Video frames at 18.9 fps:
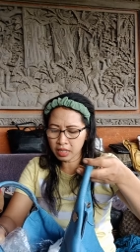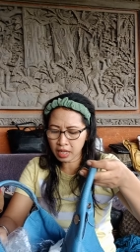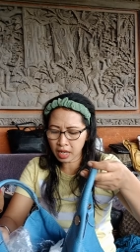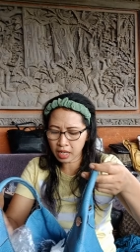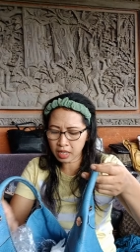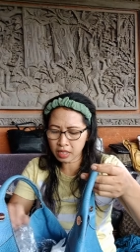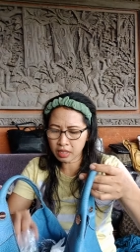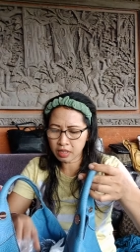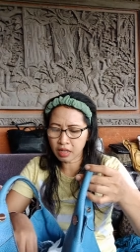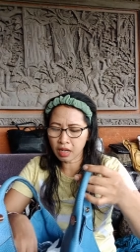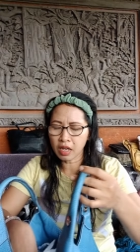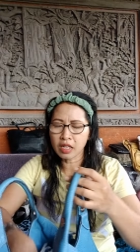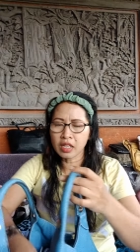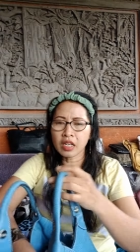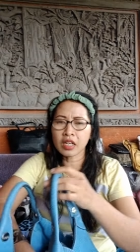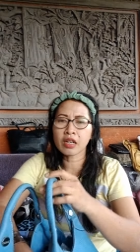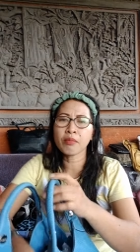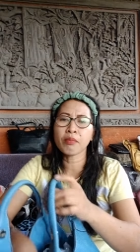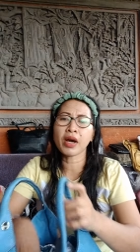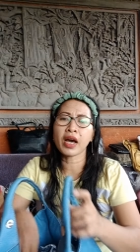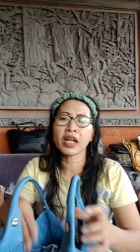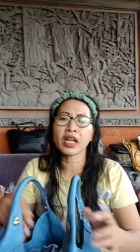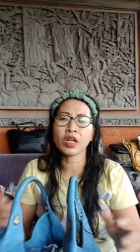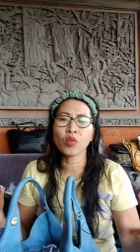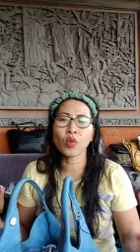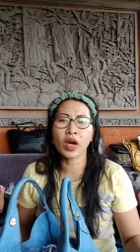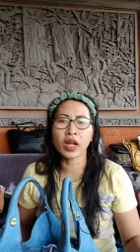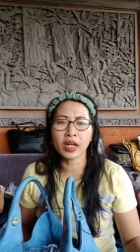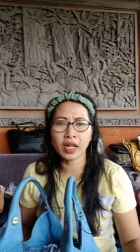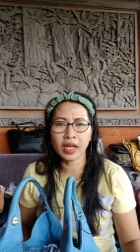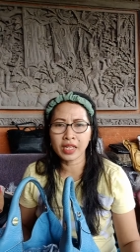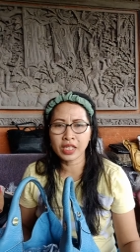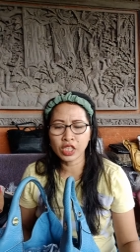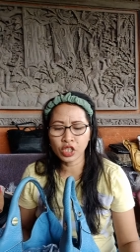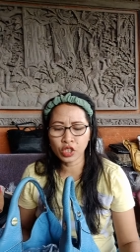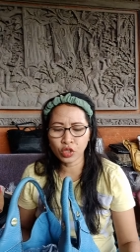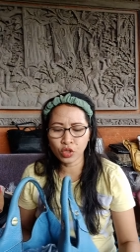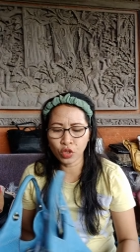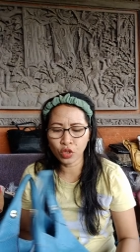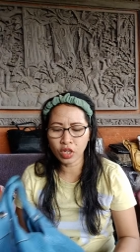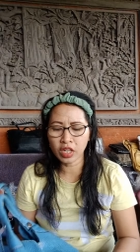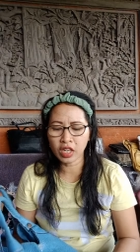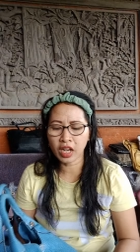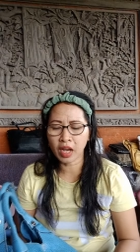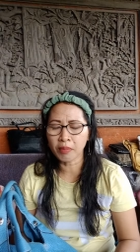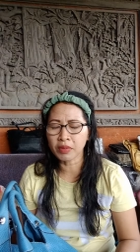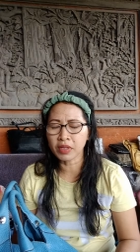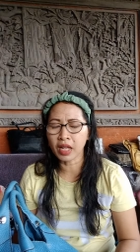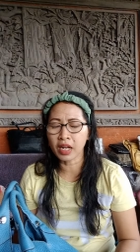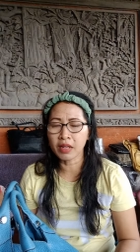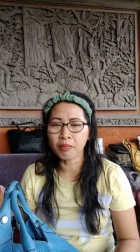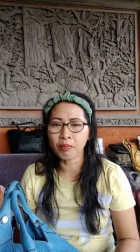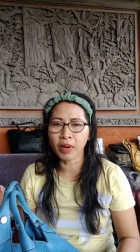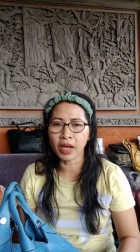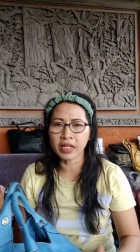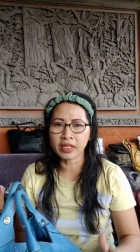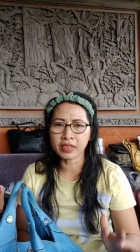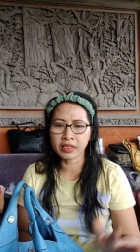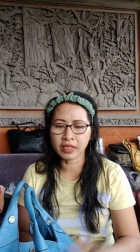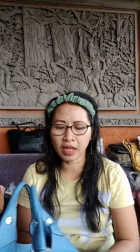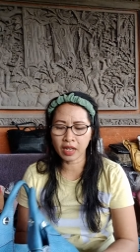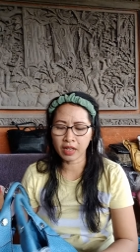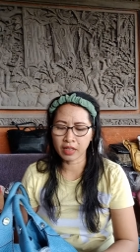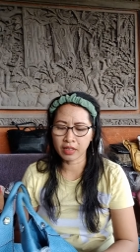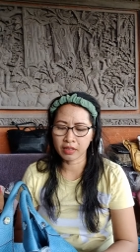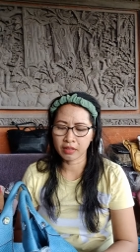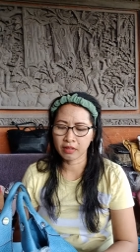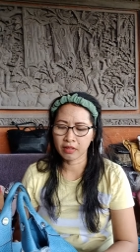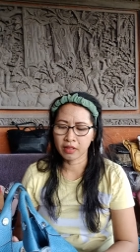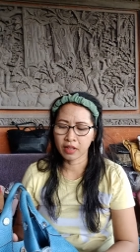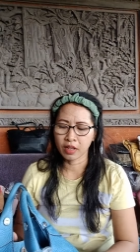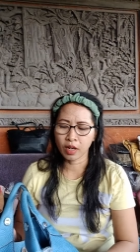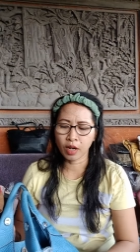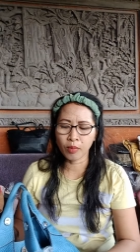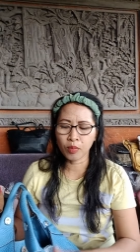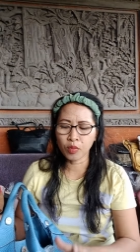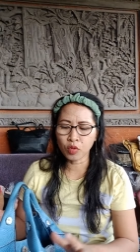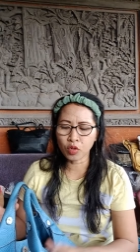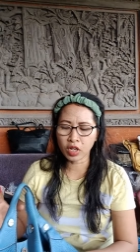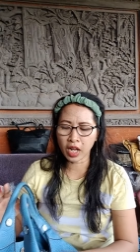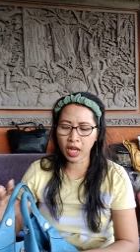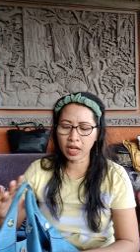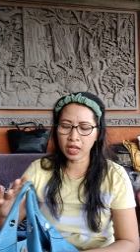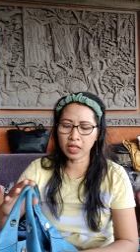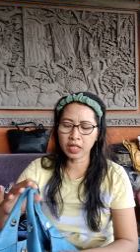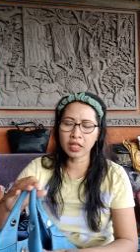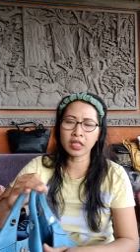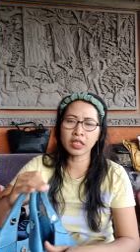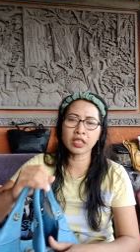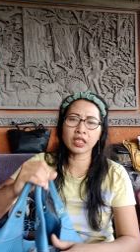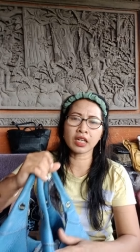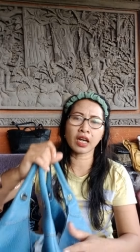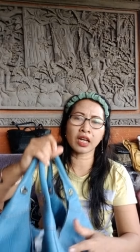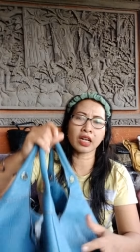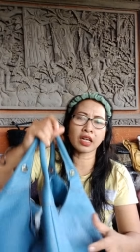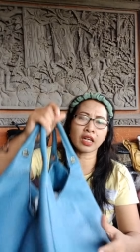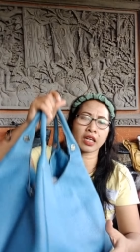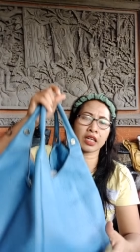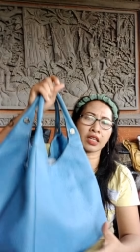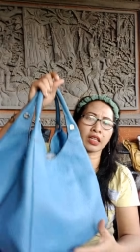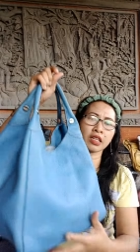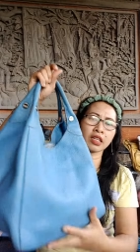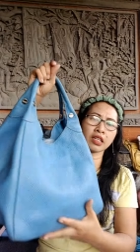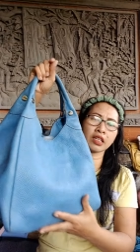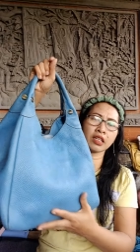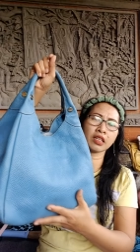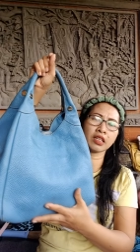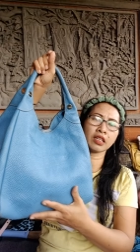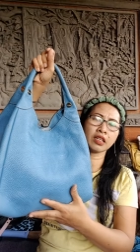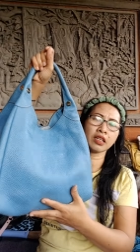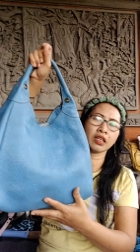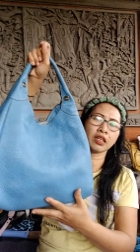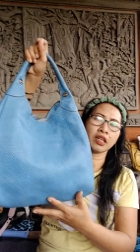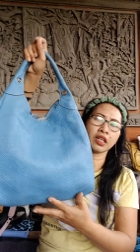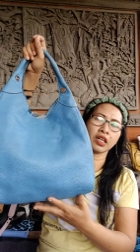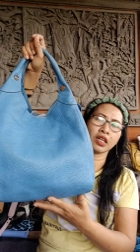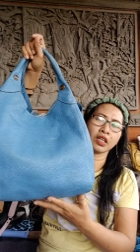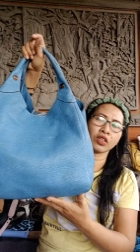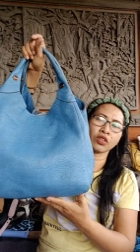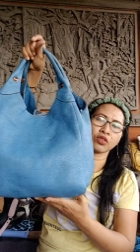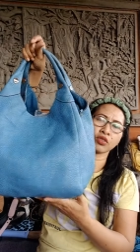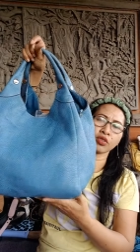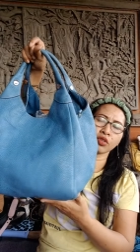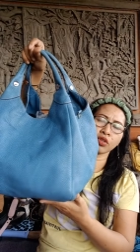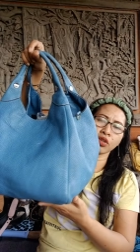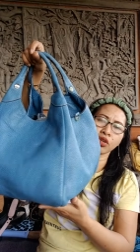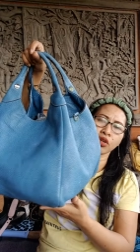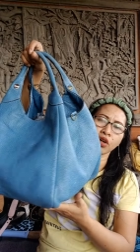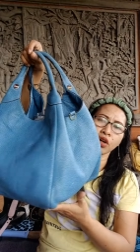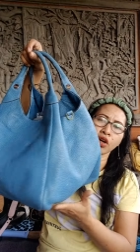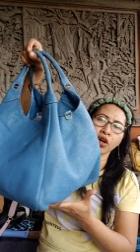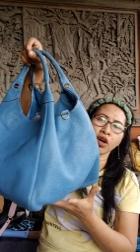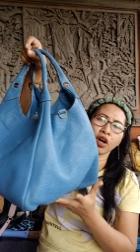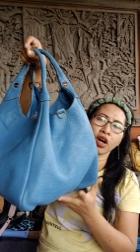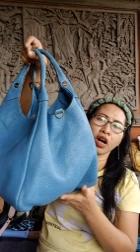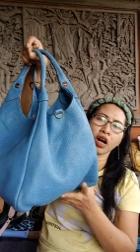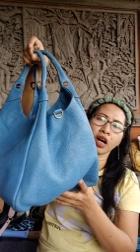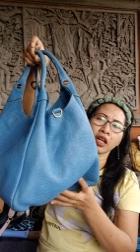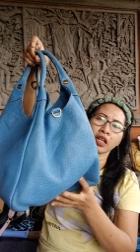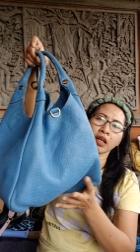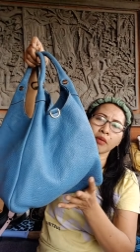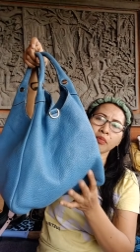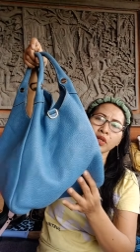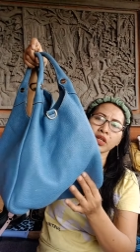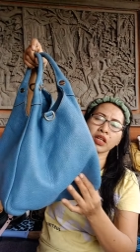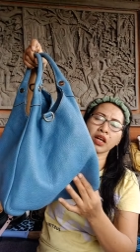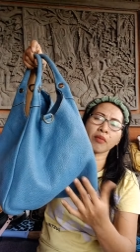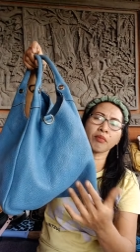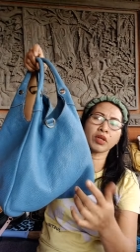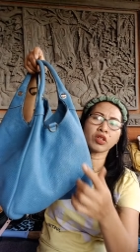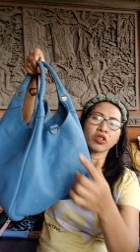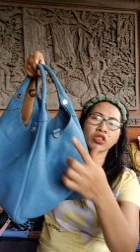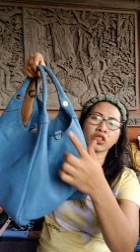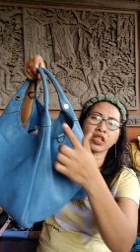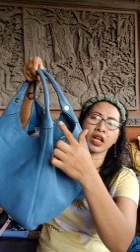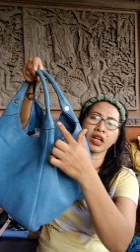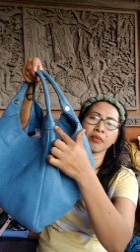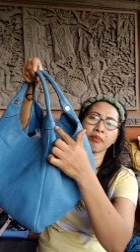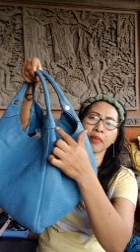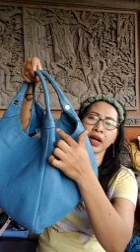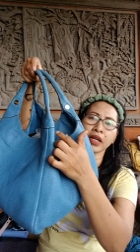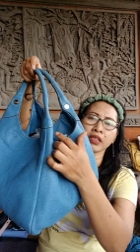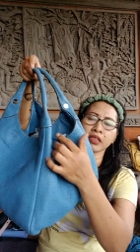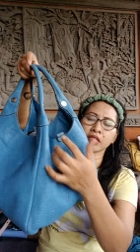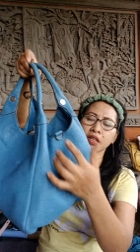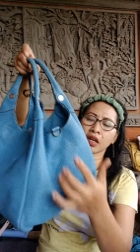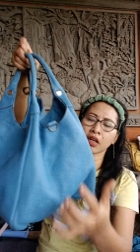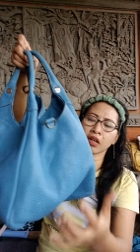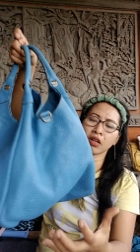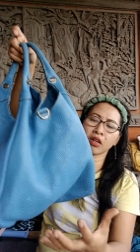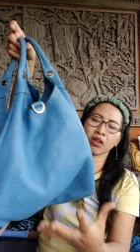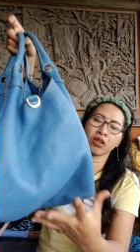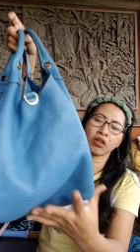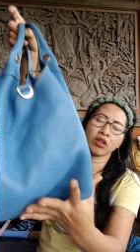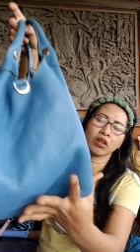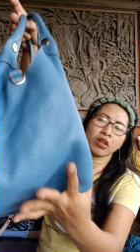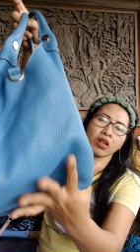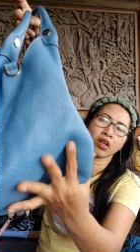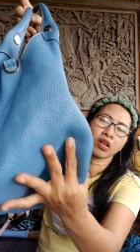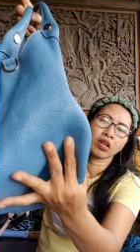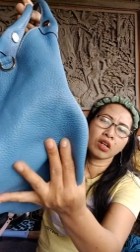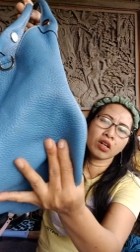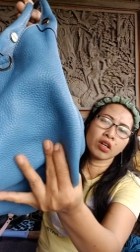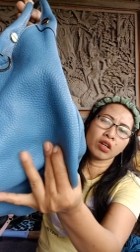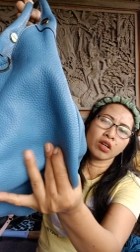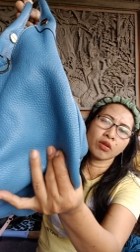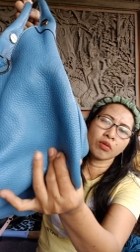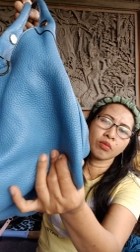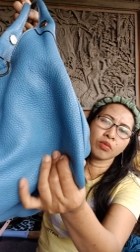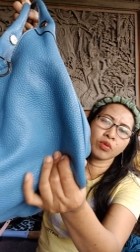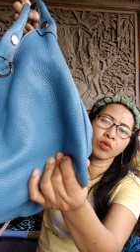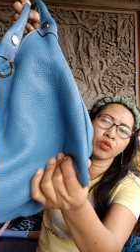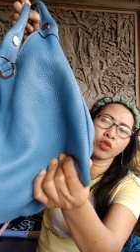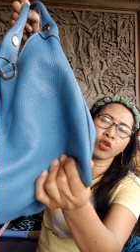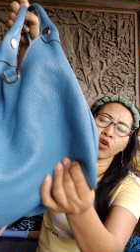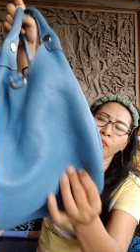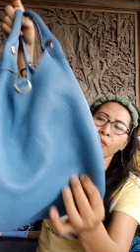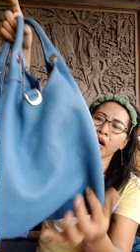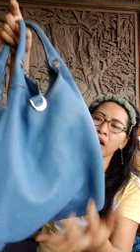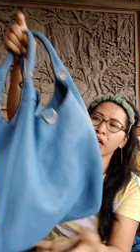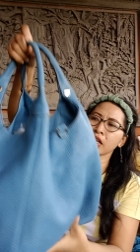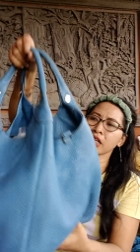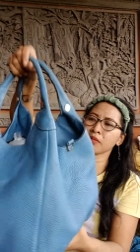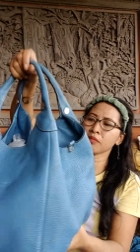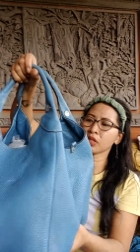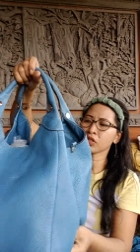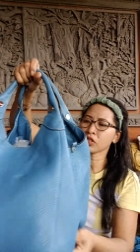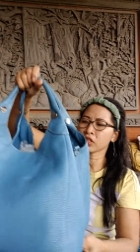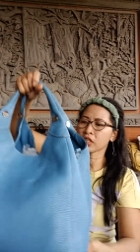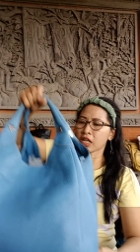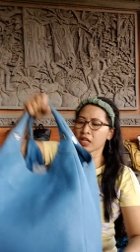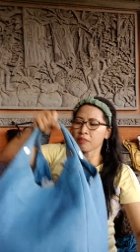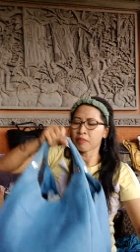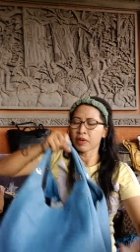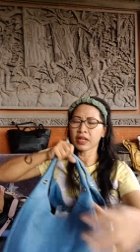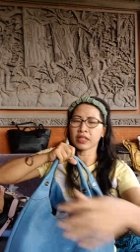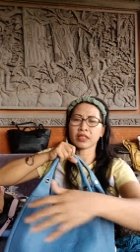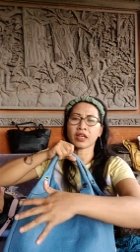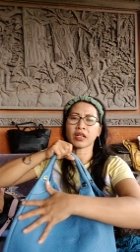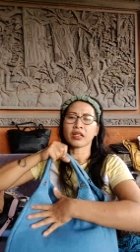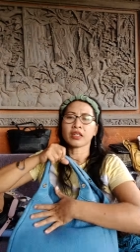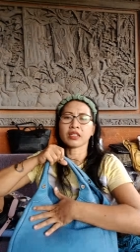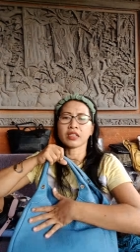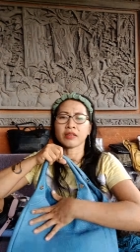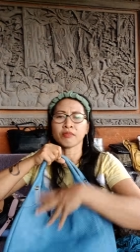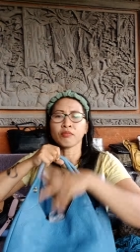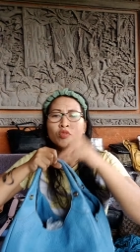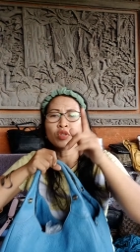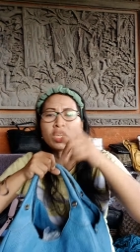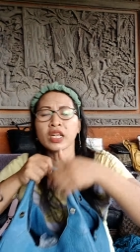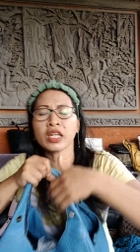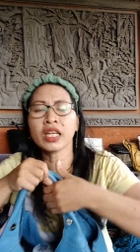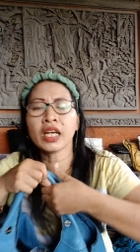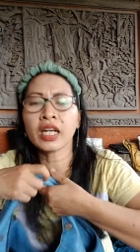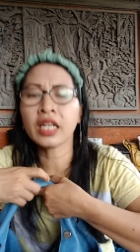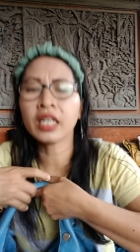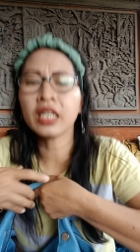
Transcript: lagi kak, yang kemarin warna hijau lengkap tali panjang rebutan. Ini sekarang kayak gini nih, tuh. Tapi dia minus tali panjang. Bruno Magli minus tali panjang. Mungkin yang